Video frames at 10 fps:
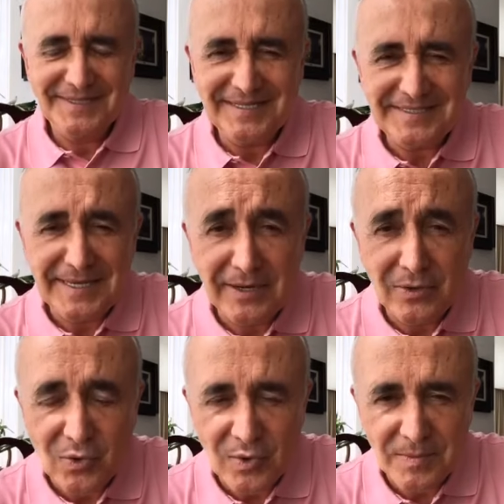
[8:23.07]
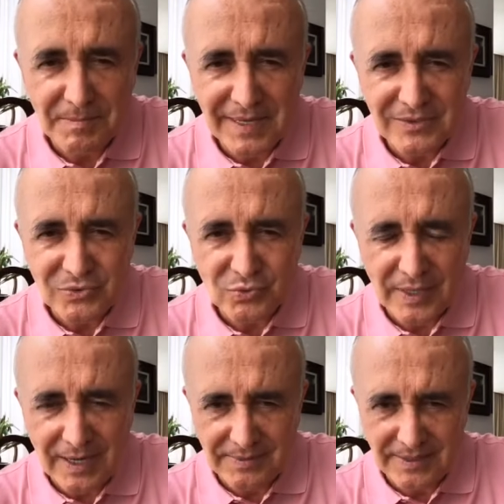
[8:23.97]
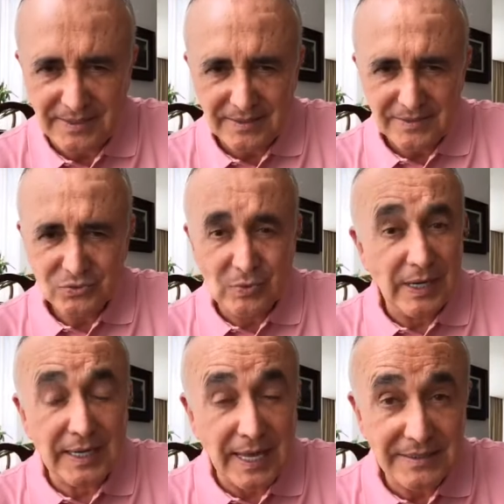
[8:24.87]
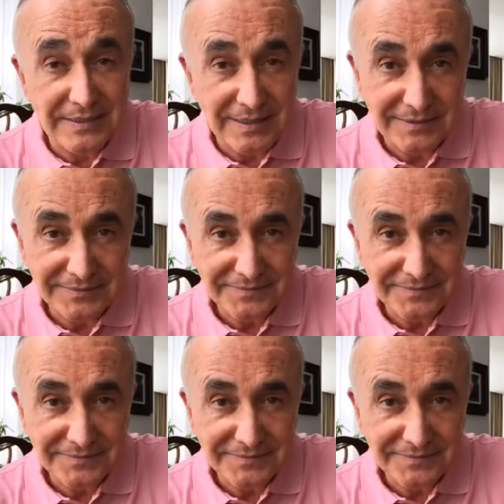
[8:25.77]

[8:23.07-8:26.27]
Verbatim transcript: es inconmensurable su alcance